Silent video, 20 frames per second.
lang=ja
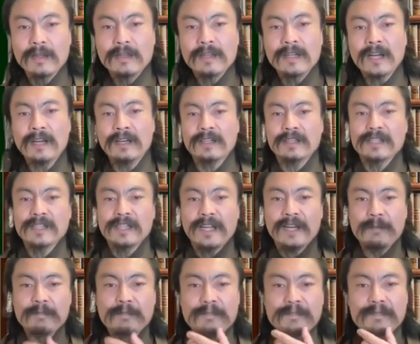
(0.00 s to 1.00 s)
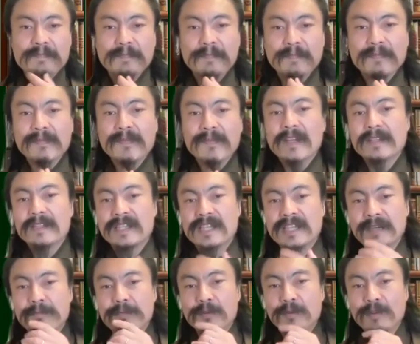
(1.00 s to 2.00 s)
だからですね、
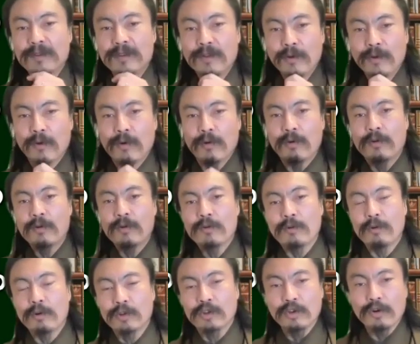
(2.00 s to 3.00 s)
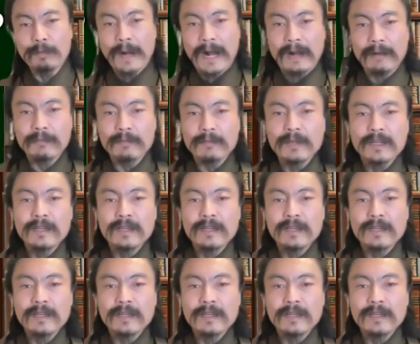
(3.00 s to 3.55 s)
自分の言葉、